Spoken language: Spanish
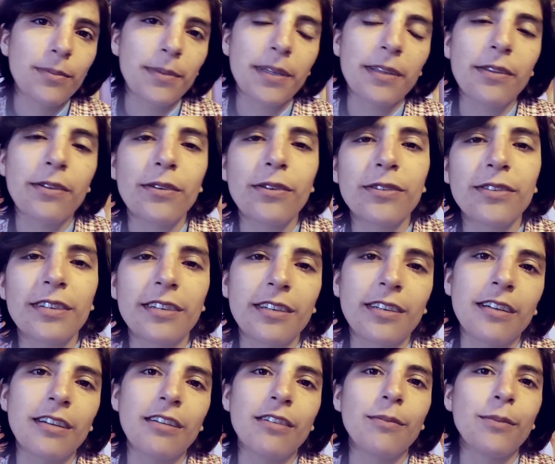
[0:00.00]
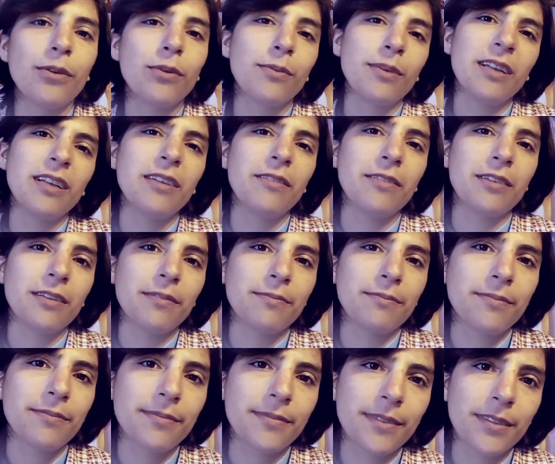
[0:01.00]
medio lo saqué como alumna libre.
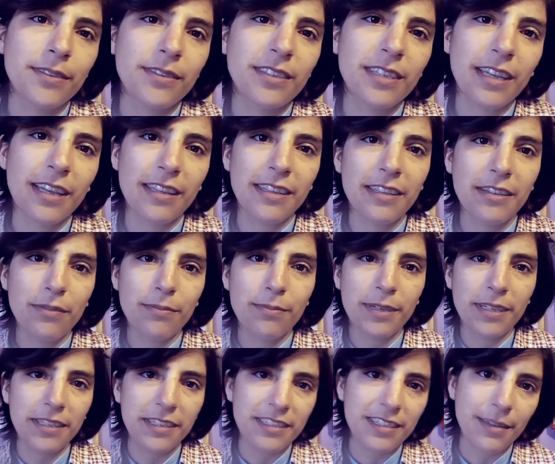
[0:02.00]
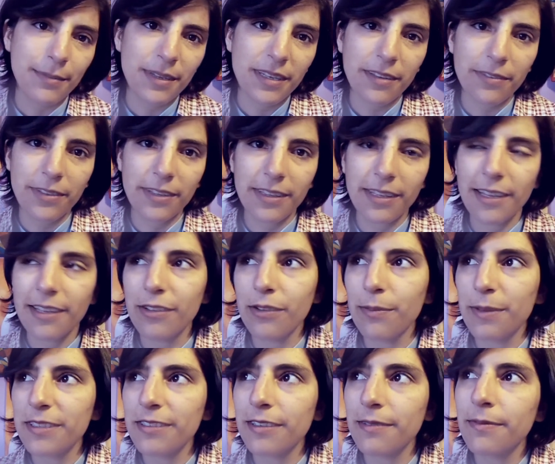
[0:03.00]
O sea, di un par de exámenes a fin de año y
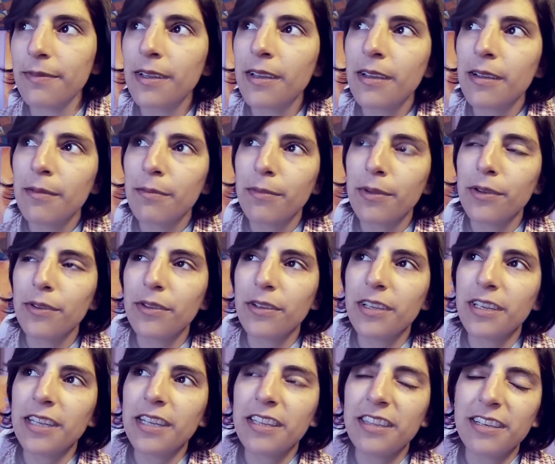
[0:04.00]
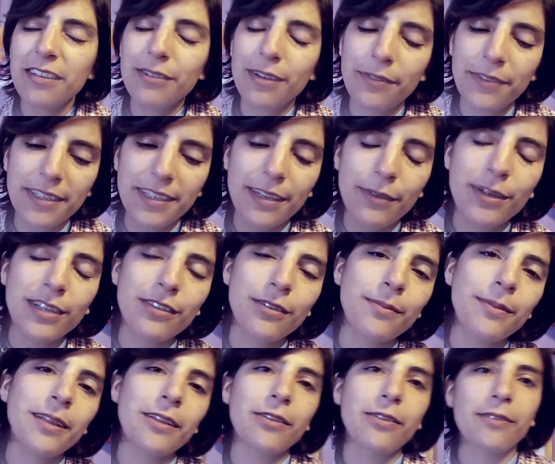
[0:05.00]
pasé. Pero yo quería tener una fiesta de cuarto
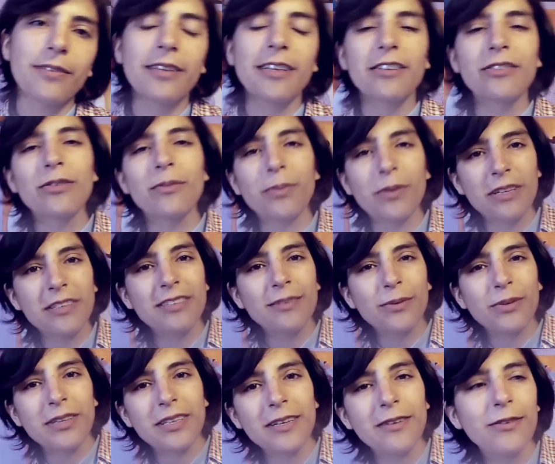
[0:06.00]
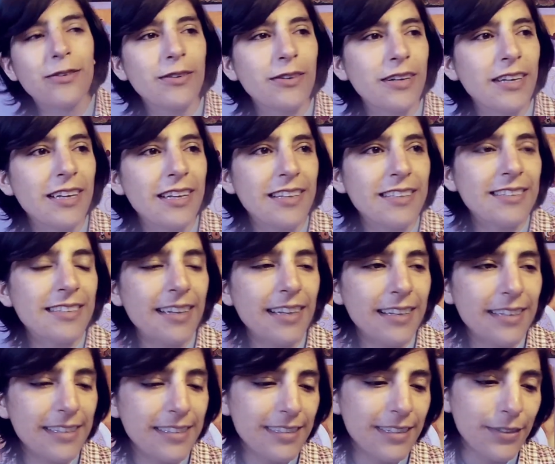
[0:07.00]
medio. De hecho, por ese motivo ingresé
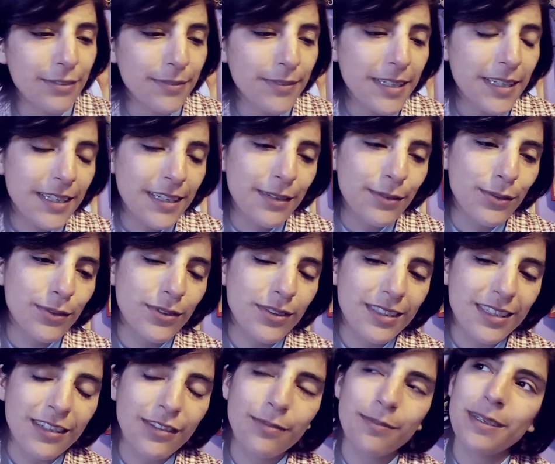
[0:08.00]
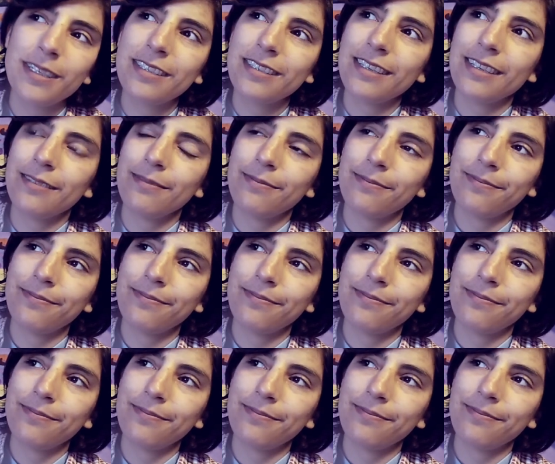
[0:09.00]
al liceo. Y justo entré el 2006,